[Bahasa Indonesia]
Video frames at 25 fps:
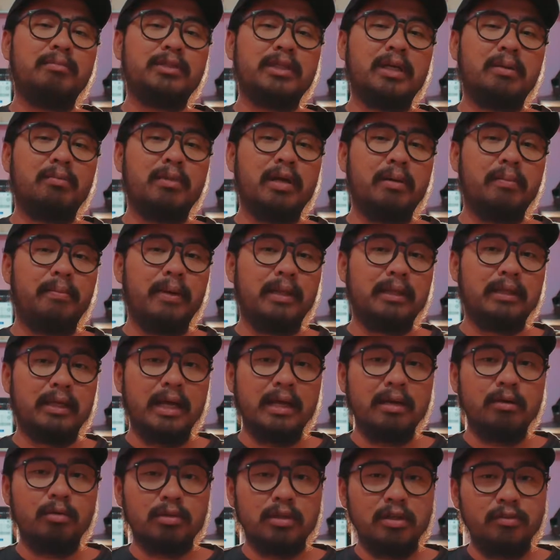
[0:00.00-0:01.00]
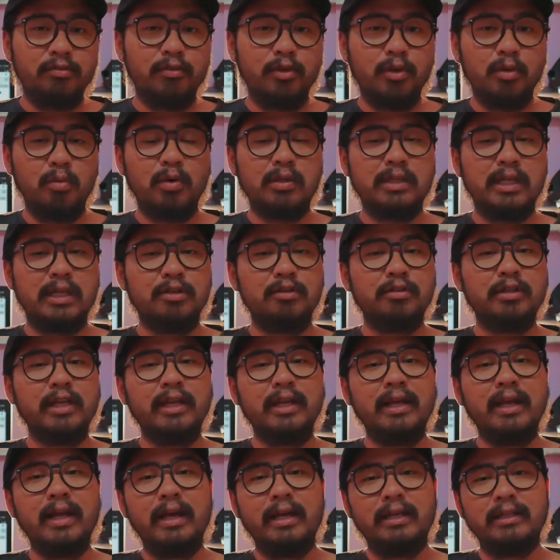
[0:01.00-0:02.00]
bisa mendapatkan notif video gue selanjutnya
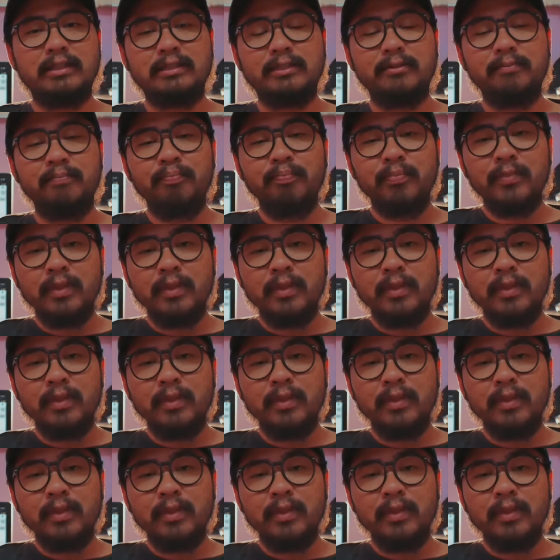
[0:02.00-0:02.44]
nih guys.